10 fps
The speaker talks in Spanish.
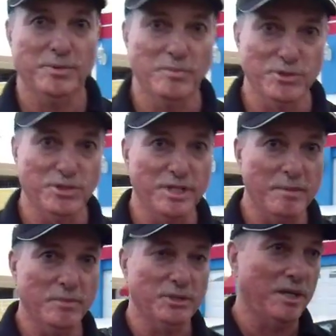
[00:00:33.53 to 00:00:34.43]
por mucho
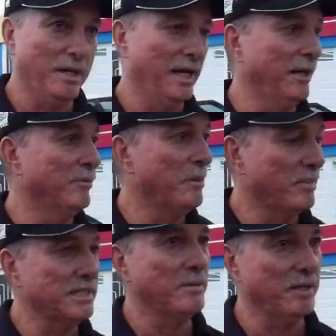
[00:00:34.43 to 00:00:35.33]
tiempo, trabajé en una
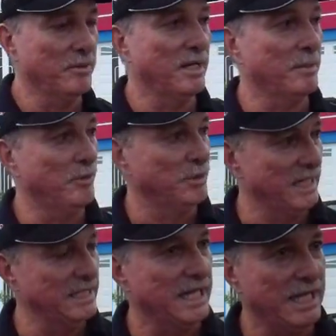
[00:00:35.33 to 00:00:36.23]
empresa privada por
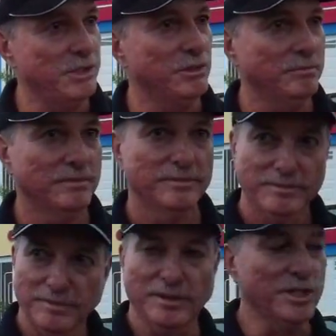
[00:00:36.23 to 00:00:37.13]
30 años
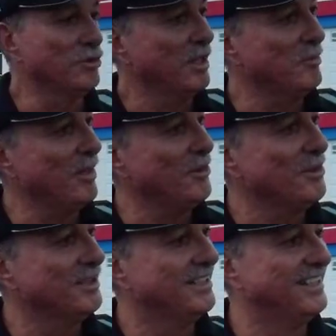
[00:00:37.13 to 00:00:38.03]
y soy de pueblo.
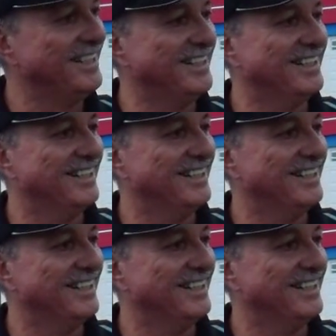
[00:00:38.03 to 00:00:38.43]
Qué